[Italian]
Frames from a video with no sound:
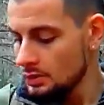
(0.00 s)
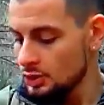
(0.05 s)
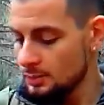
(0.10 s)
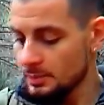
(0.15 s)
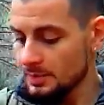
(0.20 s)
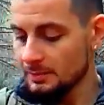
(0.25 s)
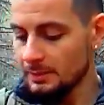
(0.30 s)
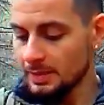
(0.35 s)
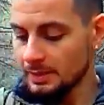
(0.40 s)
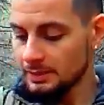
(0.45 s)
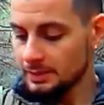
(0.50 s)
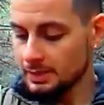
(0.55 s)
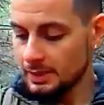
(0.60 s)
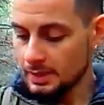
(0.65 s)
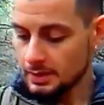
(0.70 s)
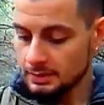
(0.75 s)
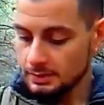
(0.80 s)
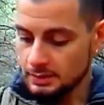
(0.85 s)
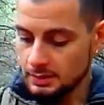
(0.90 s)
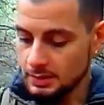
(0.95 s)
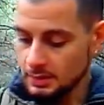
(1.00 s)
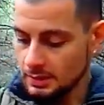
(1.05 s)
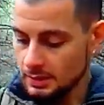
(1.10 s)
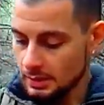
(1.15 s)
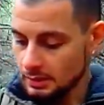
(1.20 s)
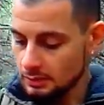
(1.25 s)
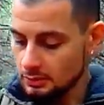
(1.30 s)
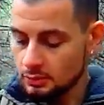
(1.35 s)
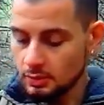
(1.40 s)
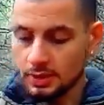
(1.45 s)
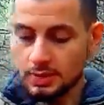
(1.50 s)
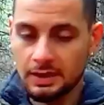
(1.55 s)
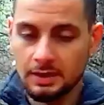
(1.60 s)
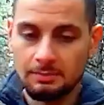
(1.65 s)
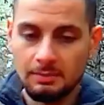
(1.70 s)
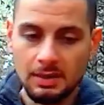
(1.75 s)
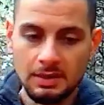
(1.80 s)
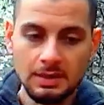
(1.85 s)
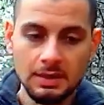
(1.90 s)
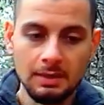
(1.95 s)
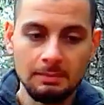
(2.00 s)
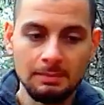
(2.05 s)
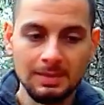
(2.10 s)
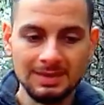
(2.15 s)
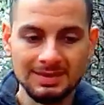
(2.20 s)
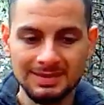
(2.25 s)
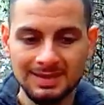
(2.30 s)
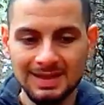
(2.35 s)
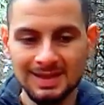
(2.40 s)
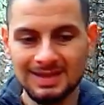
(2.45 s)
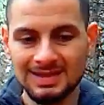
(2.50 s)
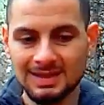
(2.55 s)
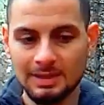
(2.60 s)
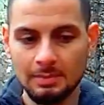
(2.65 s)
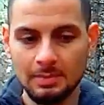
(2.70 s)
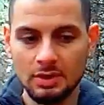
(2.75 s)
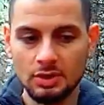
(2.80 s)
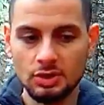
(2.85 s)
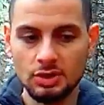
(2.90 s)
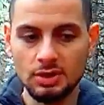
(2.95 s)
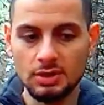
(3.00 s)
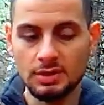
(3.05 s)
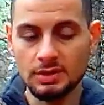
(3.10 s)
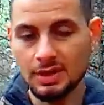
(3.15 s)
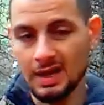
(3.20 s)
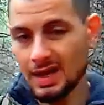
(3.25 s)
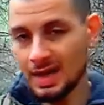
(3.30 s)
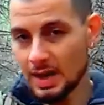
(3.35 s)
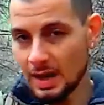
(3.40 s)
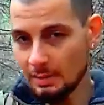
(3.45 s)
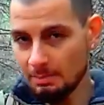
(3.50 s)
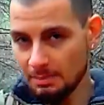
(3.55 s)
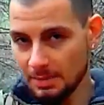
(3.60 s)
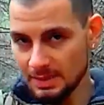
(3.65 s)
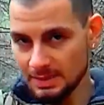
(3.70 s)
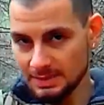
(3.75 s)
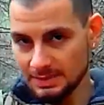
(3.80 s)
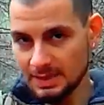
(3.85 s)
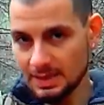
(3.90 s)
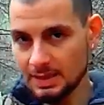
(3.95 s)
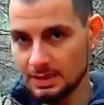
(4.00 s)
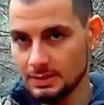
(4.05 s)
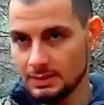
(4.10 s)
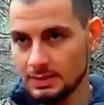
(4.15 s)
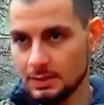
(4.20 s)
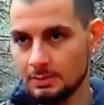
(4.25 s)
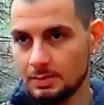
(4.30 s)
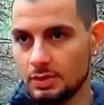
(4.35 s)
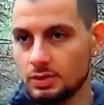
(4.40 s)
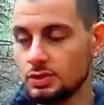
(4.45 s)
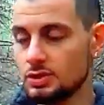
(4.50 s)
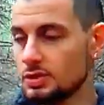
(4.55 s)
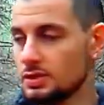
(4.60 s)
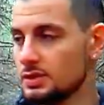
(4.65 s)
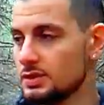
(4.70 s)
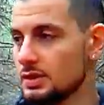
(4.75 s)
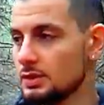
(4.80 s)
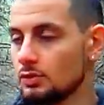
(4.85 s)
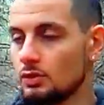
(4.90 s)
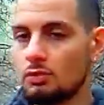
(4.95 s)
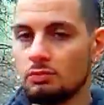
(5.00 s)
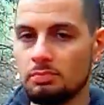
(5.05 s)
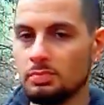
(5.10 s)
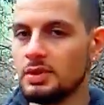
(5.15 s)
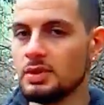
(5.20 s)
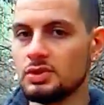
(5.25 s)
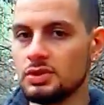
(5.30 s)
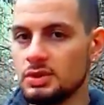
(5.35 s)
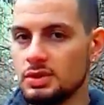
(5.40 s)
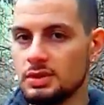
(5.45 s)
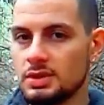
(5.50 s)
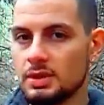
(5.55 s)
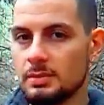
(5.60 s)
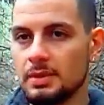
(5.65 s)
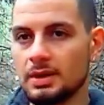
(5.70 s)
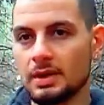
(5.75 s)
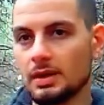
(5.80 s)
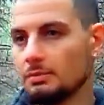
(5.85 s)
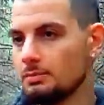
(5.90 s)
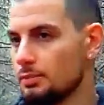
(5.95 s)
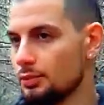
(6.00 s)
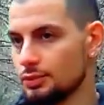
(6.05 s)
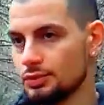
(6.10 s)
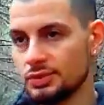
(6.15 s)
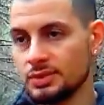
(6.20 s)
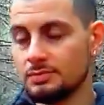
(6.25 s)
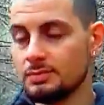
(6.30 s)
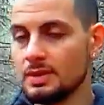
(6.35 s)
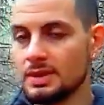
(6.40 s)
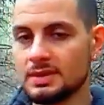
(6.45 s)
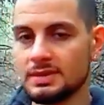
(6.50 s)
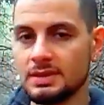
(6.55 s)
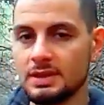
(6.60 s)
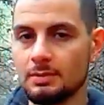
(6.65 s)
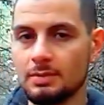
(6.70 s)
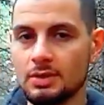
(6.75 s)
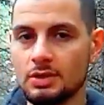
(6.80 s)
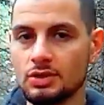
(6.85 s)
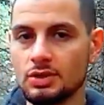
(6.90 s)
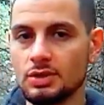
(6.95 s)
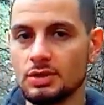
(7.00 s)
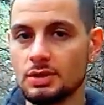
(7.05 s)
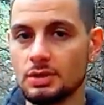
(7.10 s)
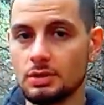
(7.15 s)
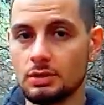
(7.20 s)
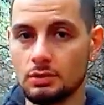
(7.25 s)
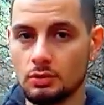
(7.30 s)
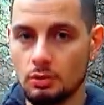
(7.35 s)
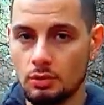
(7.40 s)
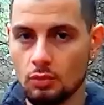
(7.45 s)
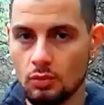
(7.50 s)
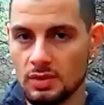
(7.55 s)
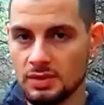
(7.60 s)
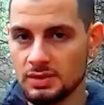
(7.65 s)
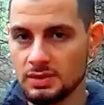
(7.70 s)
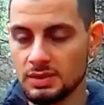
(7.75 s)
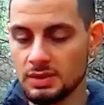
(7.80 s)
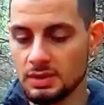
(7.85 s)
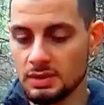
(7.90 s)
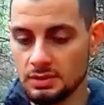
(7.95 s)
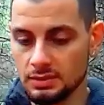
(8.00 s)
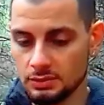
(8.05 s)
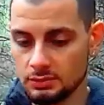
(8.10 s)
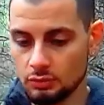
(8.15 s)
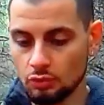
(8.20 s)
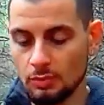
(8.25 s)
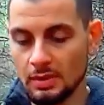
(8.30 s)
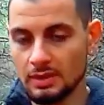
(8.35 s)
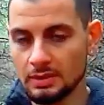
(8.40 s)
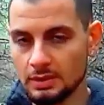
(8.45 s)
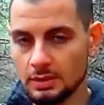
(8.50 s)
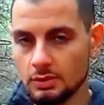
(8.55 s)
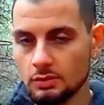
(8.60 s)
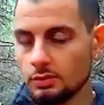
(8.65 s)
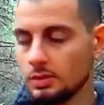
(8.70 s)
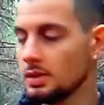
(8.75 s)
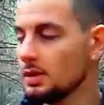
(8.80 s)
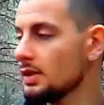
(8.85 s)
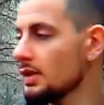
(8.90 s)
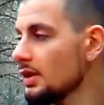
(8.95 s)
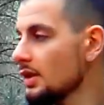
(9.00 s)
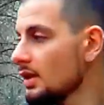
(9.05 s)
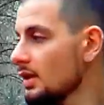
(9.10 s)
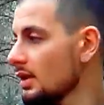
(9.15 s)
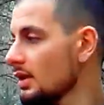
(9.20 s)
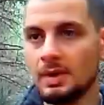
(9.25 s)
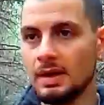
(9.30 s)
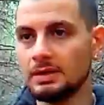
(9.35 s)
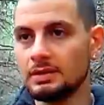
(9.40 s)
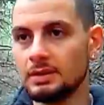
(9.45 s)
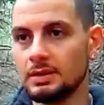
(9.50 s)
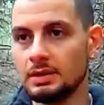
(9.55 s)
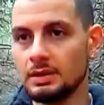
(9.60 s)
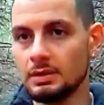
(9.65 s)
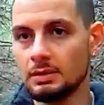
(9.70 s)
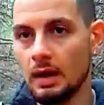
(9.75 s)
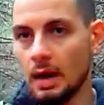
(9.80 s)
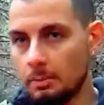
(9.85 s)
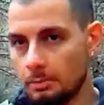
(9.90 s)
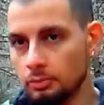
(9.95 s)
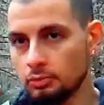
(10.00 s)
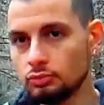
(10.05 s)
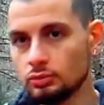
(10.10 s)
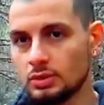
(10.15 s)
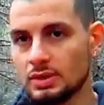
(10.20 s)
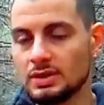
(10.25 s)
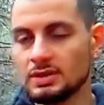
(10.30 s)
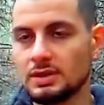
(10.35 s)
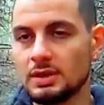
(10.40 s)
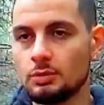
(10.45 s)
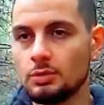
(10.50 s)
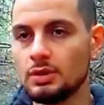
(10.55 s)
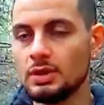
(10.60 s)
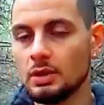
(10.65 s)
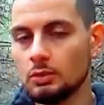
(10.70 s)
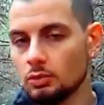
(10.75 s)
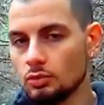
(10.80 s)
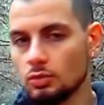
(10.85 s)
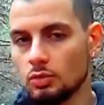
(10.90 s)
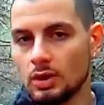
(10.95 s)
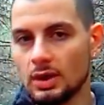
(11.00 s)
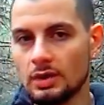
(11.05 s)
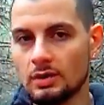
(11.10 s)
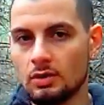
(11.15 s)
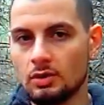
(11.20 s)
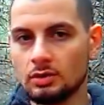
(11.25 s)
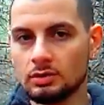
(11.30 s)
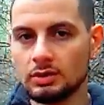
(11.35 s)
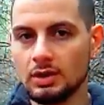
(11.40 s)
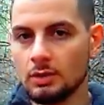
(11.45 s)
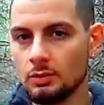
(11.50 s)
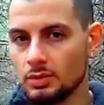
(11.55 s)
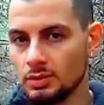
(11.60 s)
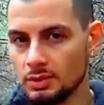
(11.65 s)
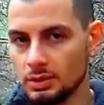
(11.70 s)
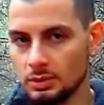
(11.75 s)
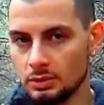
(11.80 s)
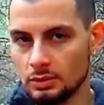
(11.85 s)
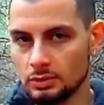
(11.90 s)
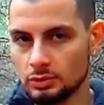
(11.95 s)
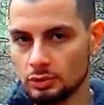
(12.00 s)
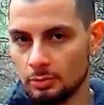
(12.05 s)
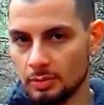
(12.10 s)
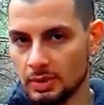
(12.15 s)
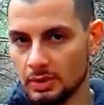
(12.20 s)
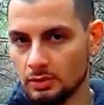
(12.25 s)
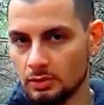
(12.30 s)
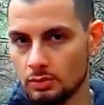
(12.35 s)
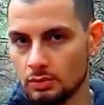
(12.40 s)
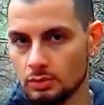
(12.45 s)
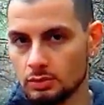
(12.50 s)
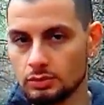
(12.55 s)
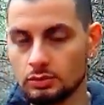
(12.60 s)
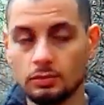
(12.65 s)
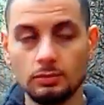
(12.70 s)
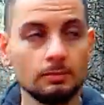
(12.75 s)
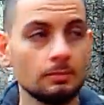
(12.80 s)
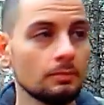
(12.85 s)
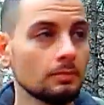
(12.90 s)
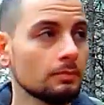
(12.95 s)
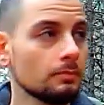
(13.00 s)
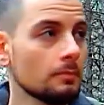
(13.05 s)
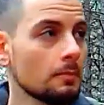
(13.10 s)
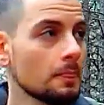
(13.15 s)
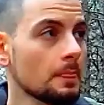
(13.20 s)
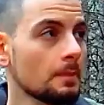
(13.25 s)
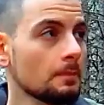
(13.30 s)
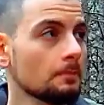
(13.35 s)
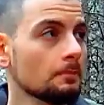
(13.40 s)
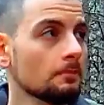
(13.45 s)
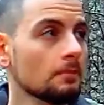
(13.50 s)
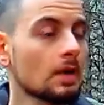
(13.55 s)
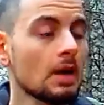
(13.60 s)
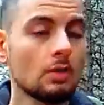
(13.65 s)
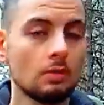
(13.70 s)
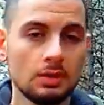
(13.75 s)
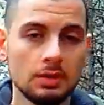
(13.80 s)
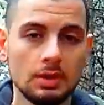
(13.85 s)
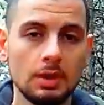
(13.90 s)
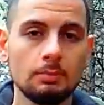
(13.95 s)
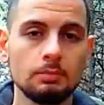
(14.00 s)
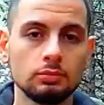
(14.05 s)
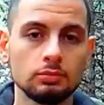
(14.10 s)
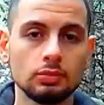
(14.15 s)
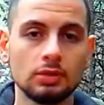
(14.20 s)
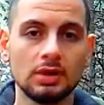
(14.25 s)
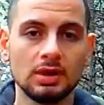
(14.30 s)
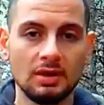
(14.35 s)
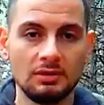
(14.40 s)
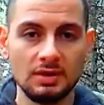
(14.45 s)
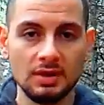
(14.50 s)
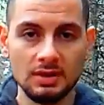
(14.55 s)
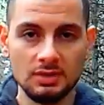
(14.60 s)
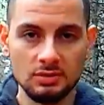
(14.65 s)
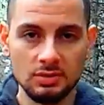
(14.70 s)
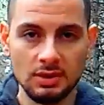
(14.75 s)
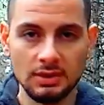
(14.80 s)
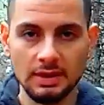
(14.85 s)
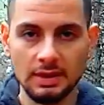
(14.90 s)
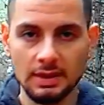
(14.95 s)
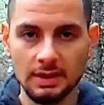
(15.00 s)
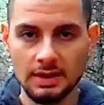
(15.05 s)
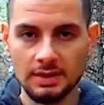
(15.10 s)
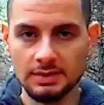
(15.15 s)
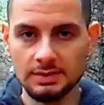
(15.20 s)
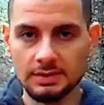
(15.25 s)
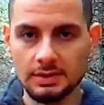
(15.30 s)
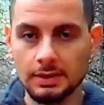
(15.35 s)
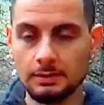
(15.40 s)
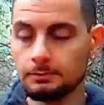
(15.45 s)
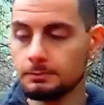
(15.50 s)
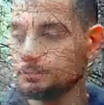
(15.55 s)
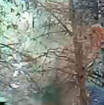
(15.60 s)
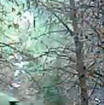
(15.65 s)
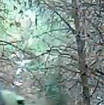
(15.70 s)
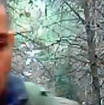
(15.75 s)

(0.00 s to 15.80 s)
Ci permette di calcolare in maniera abbastanza precisa, abbastanza precisa, non precisa perché è impossibile essere precisi con questi strumenti qui, i metri appunto da seguire lungo la rotta e quindi il nostro percorso e quindi appunto la navigazione terrestre.